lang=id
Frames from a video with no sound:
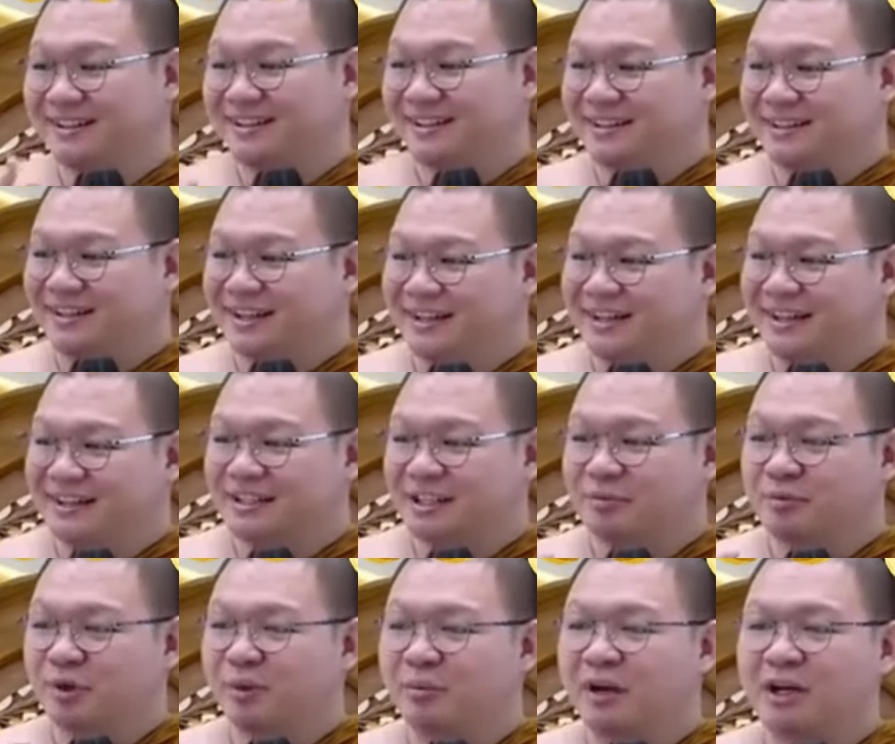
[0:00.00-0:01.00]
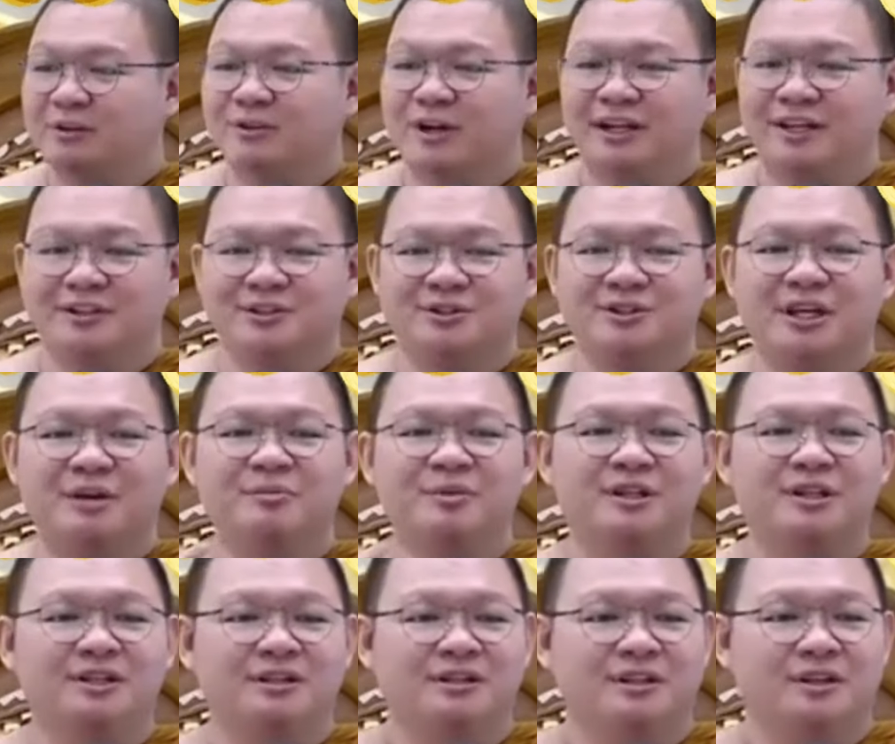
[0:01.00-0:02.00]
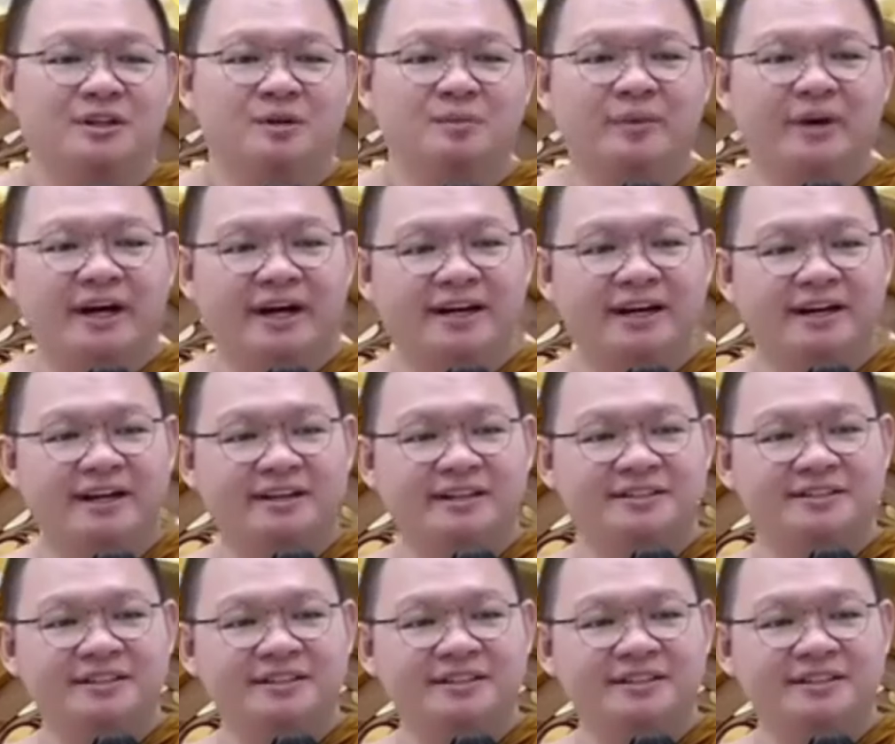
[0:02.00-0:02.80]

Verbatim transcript: Ya dia sambil melakukan itu sambil bahas.